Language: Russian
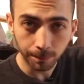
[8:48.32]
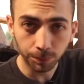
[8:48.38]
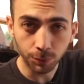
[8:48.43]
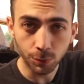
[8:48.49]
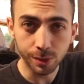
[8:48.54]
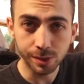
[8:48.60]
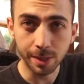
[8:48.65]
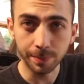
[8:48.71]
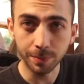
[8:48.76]

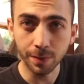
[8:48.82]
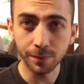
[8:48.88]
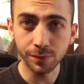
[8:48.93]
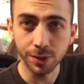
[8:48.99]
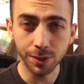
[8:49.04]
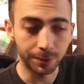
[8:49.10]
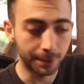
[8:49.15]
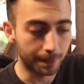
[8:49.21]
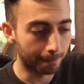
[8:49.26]
Ну и запьем
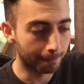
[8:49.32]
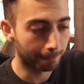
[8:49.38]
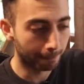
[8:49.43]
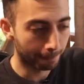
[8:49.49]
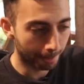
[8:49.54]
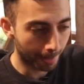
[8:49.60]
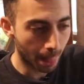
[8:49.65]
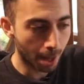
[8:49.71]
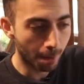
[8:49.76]
все это
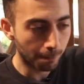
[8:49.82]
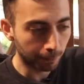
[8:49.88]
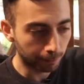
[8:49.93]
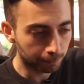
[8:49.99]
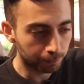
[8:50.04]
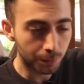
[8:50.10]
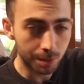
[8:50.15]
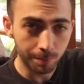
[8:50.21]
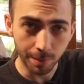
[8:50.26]

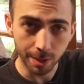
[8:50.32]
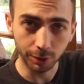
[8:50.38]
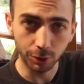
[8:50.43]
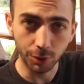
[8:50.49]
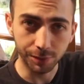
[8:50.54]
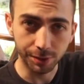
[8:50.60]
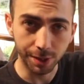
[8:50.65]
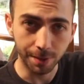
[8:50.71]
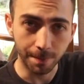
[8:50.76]

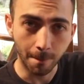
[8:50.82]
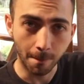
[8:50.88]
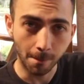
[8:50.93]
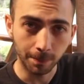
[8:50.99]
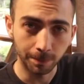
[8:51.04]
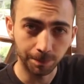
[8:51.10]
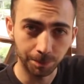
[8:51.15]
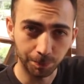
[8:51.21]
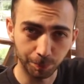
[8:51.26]
мордовской
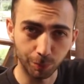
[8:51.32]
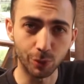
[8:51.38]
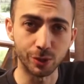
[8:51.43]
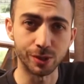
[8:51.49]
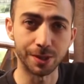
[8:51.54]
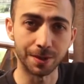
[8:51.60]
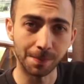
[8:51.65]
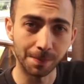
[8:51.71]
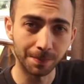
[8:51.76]

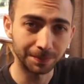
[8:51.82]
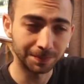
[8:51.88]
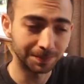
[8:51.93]
позой.